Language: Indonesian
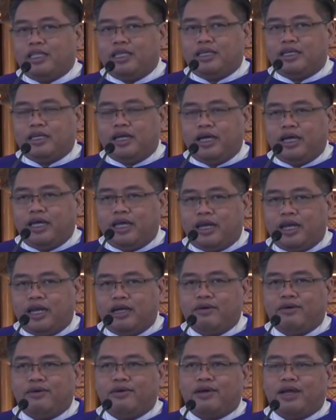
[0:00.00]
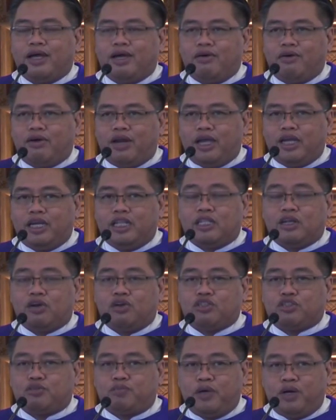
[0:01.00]
tidak heran orang-orang ini
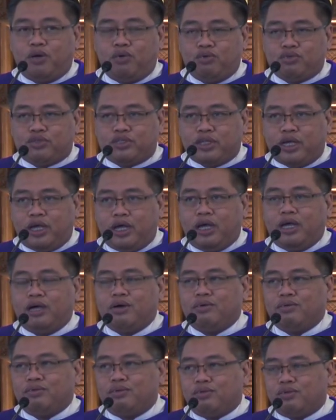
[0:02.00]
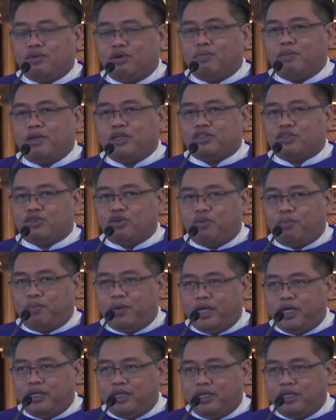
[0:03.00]
terus berusaha untuk mencoba